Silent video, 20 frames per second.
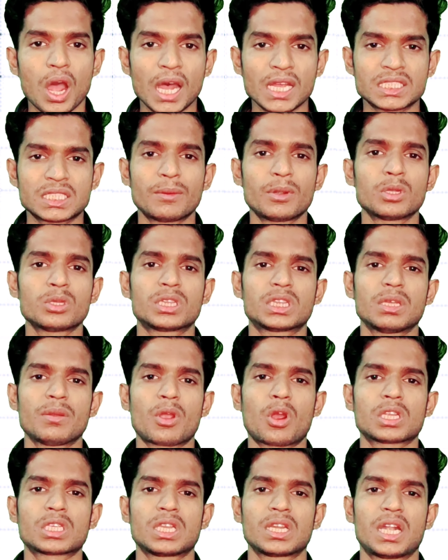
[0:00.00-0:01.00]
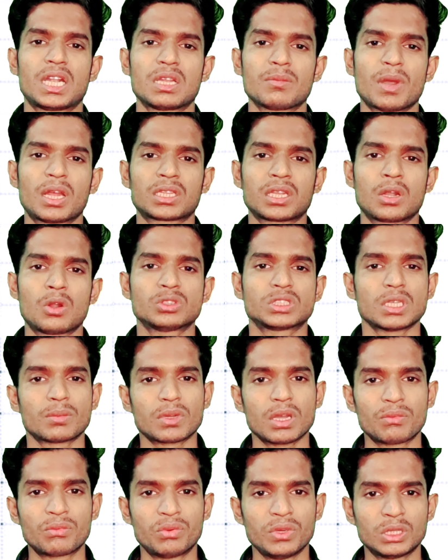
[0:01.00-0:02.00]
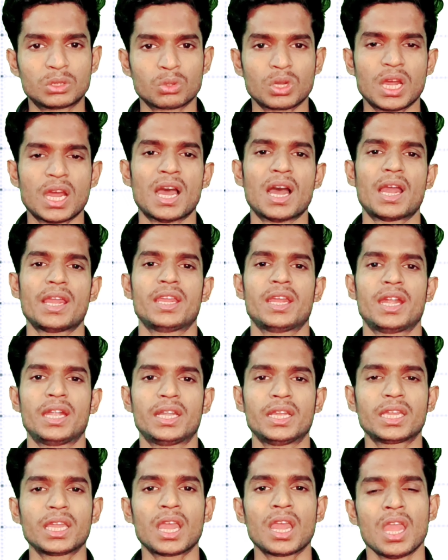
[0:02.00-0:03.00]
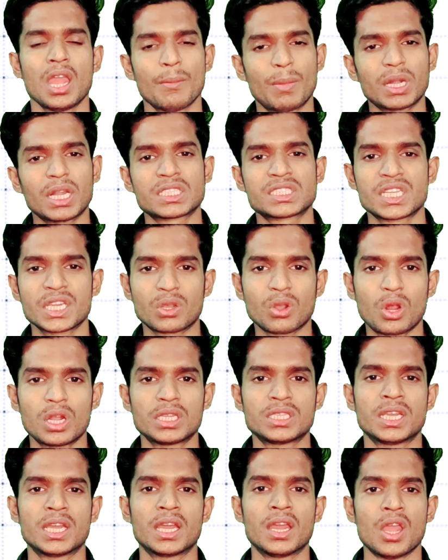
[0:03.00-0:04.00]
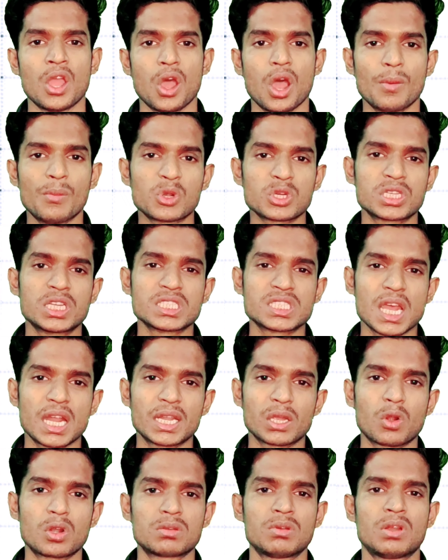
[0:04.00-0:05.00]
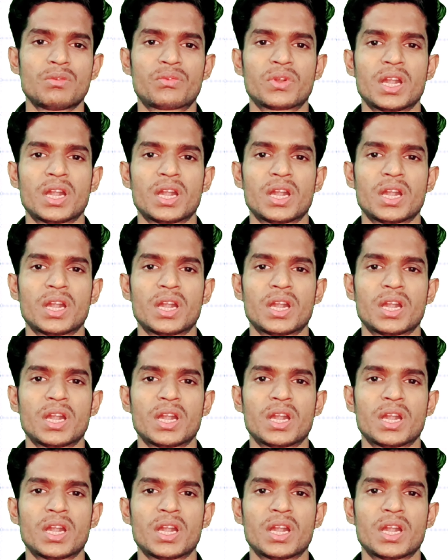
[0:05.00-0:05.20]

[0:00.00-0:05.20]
आज के वीडियो जितने भी कॉलेज की रिगार्डिंग बात कर रहा हूँ सबका फी थोड़ा हाई है ठीक है बट अच्छे कॉलेज है और मोस्टली सारे कॉलेज में